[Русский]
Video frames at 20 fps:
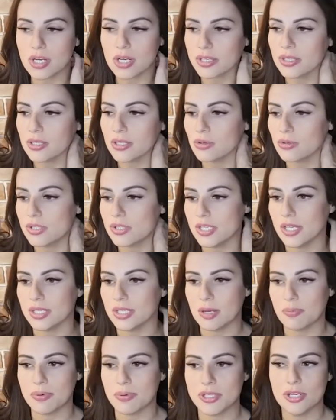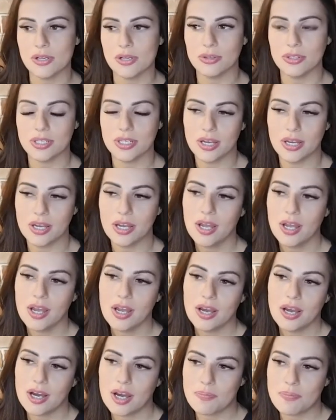как ни крути, это определенный
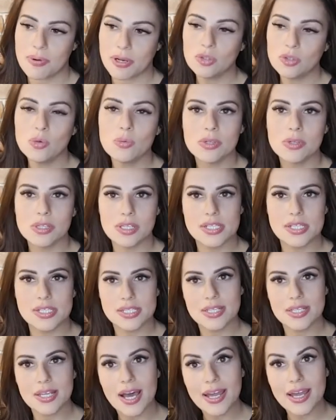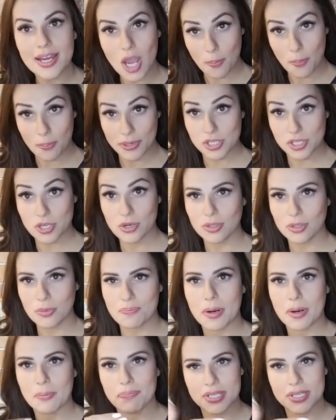а, продуманный сценарий, определенно
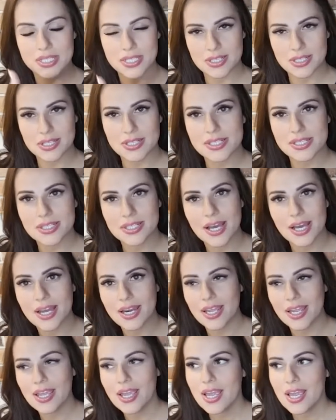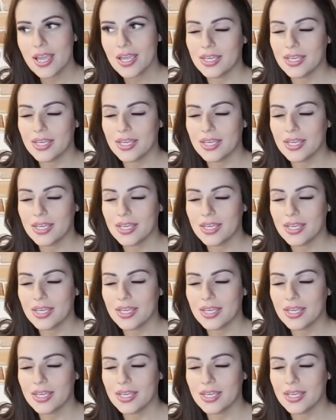прописанный сценарий,